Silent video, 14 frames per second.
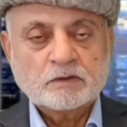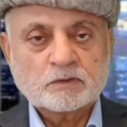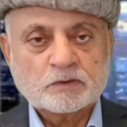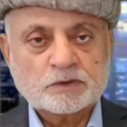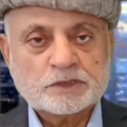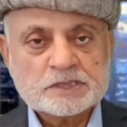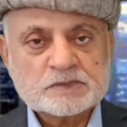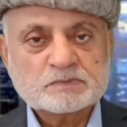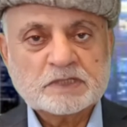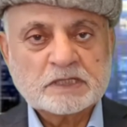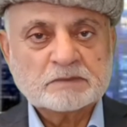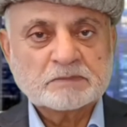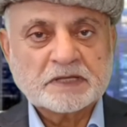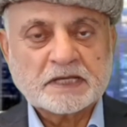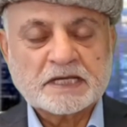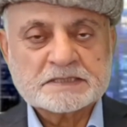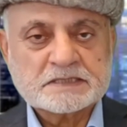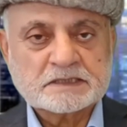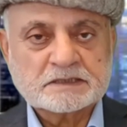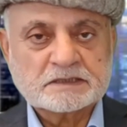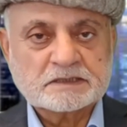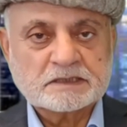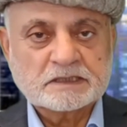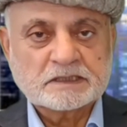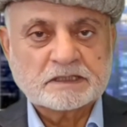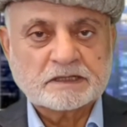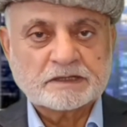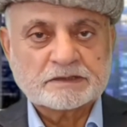तो इसमें हम कह सकते हैं
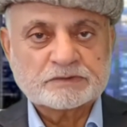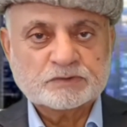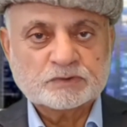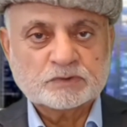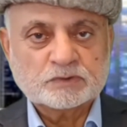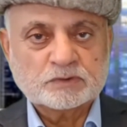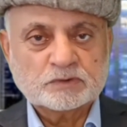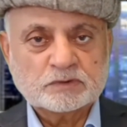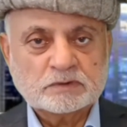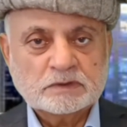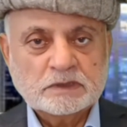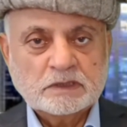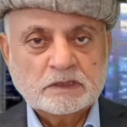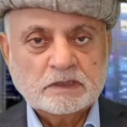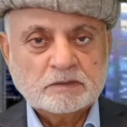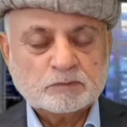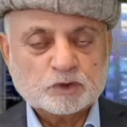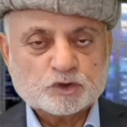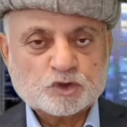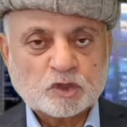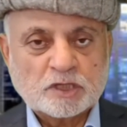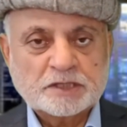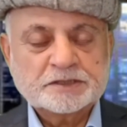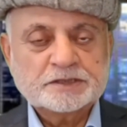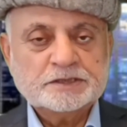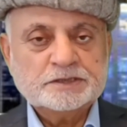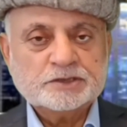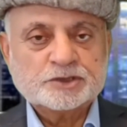कि जो
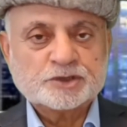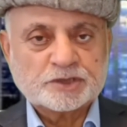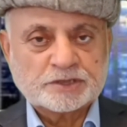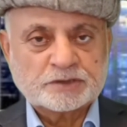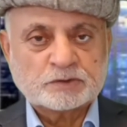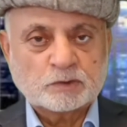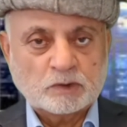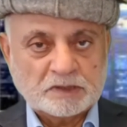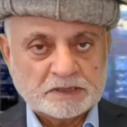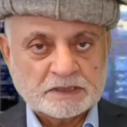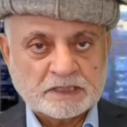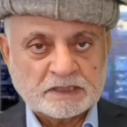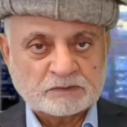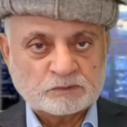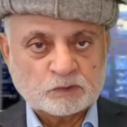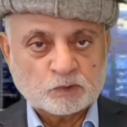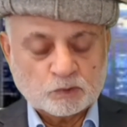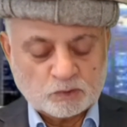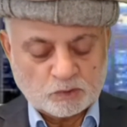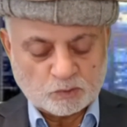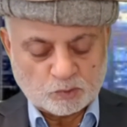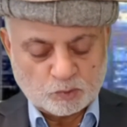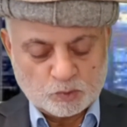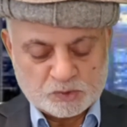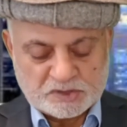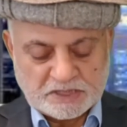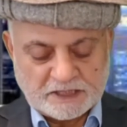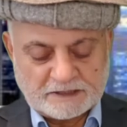मेजॉरिटी शेयर होल्डर है वो ख़ुद
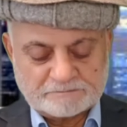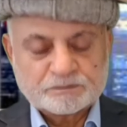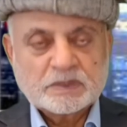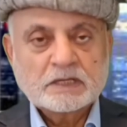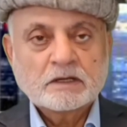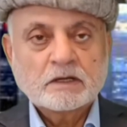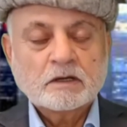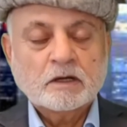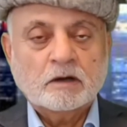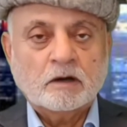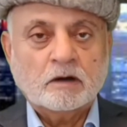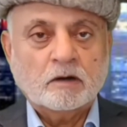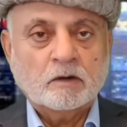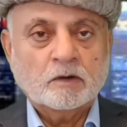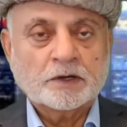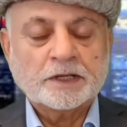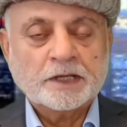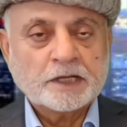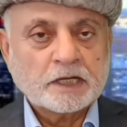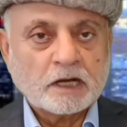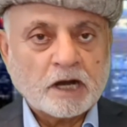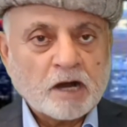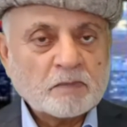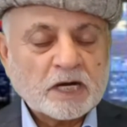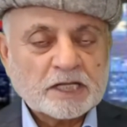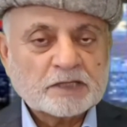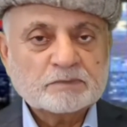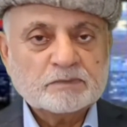रूस है और एक आम
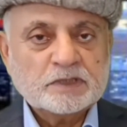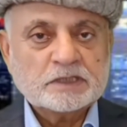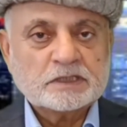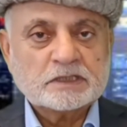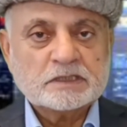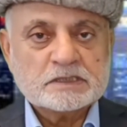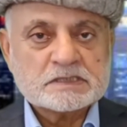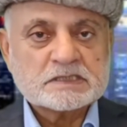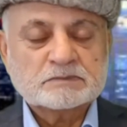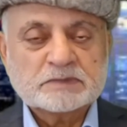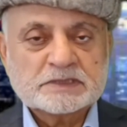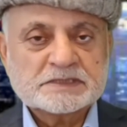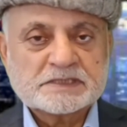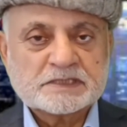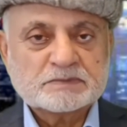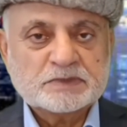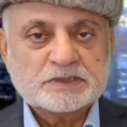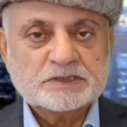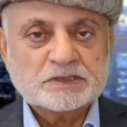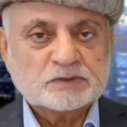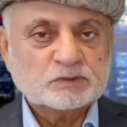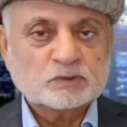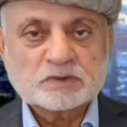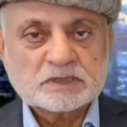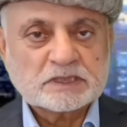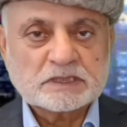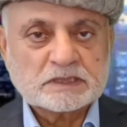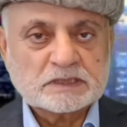आदमी की समझ से भी ये
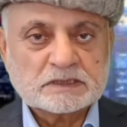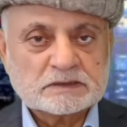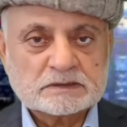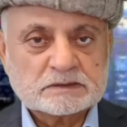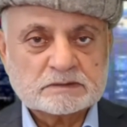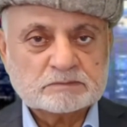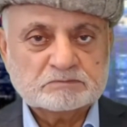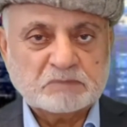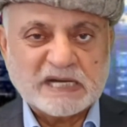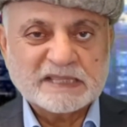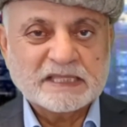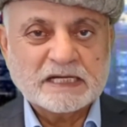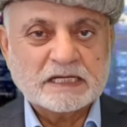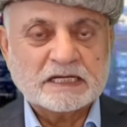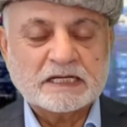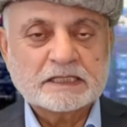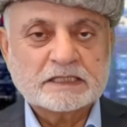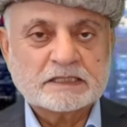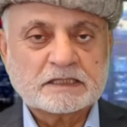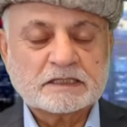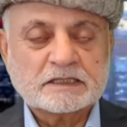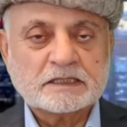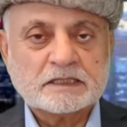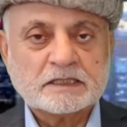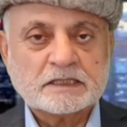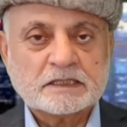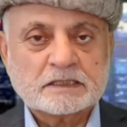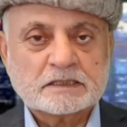नुक्ता बाला है कि
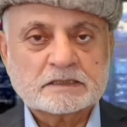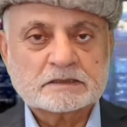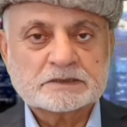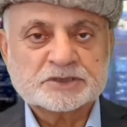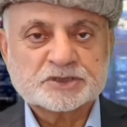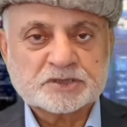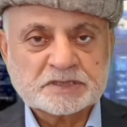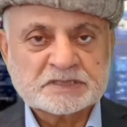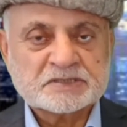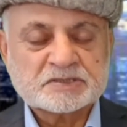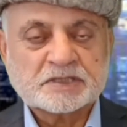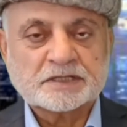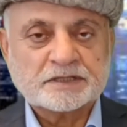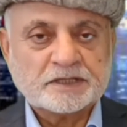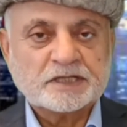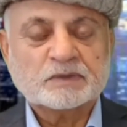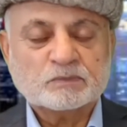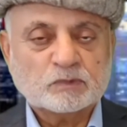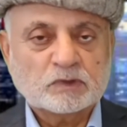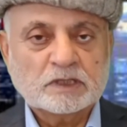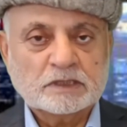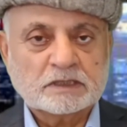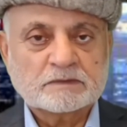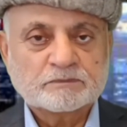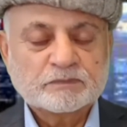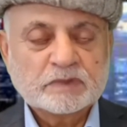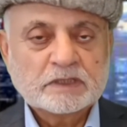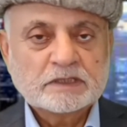एक शख्स या एक मुल्क
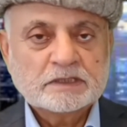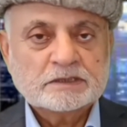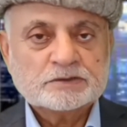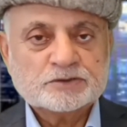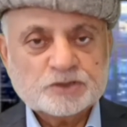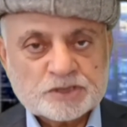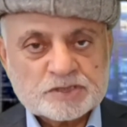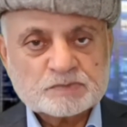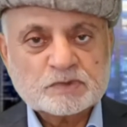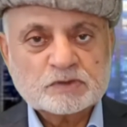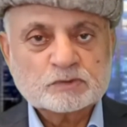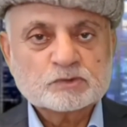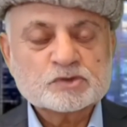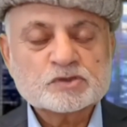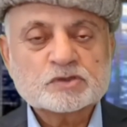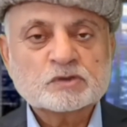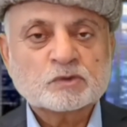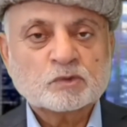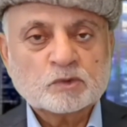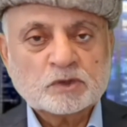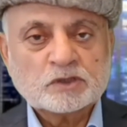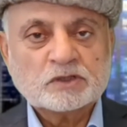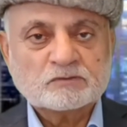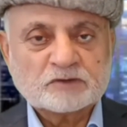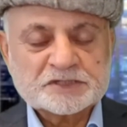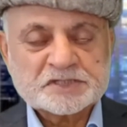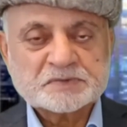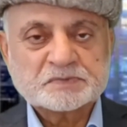जिसमें उसने ख़ुद
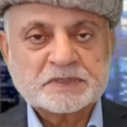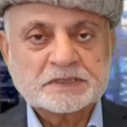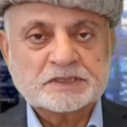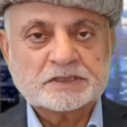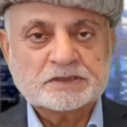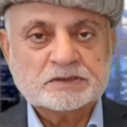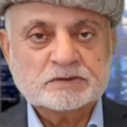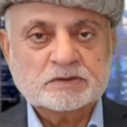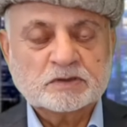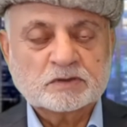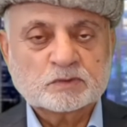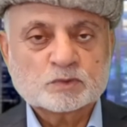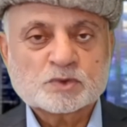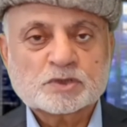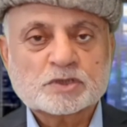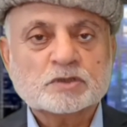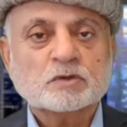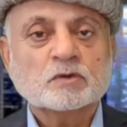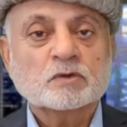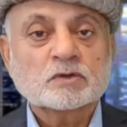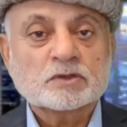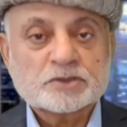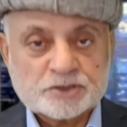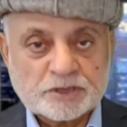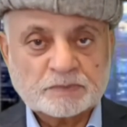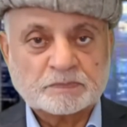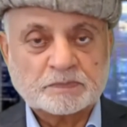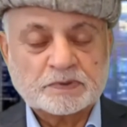इन्वेस्टमेंट की और उसकी
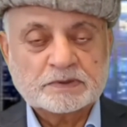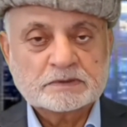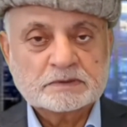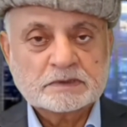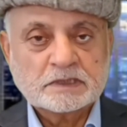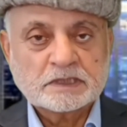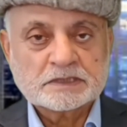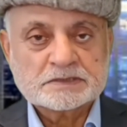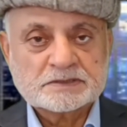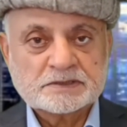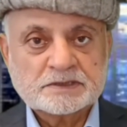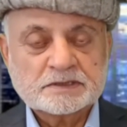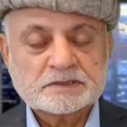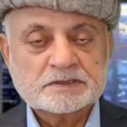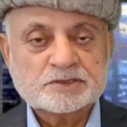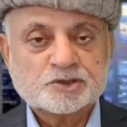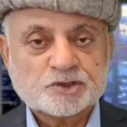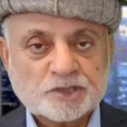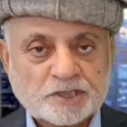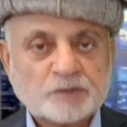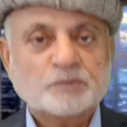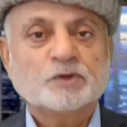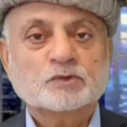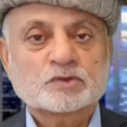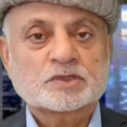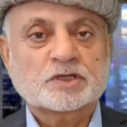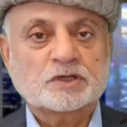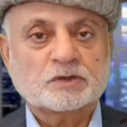ओनरशिप अक्सरियती शेयर भी
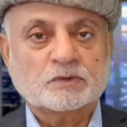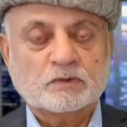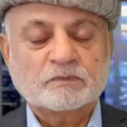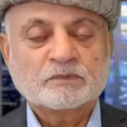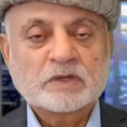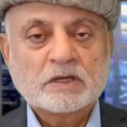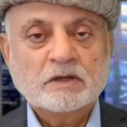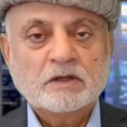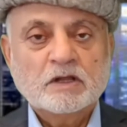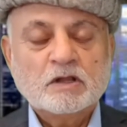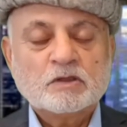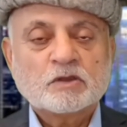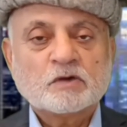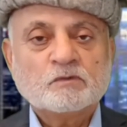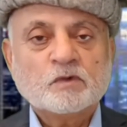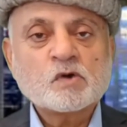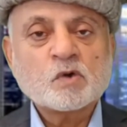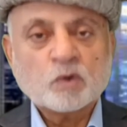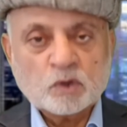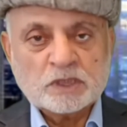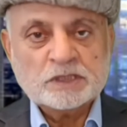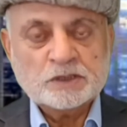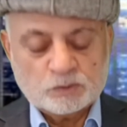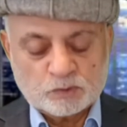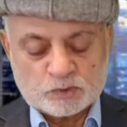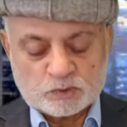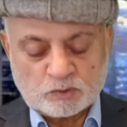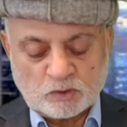उसके हों तो वो ख़ुद ही
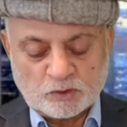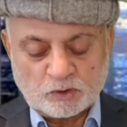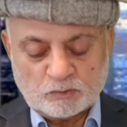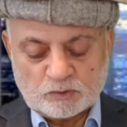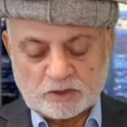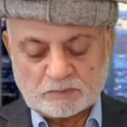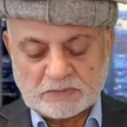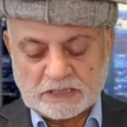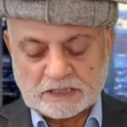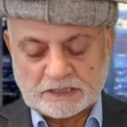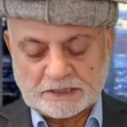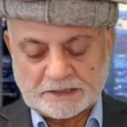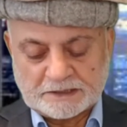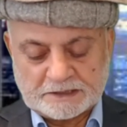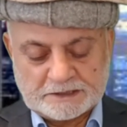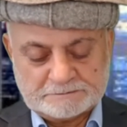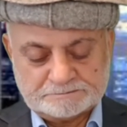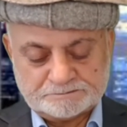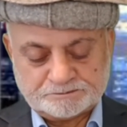उसको क्यों तबाह करेगा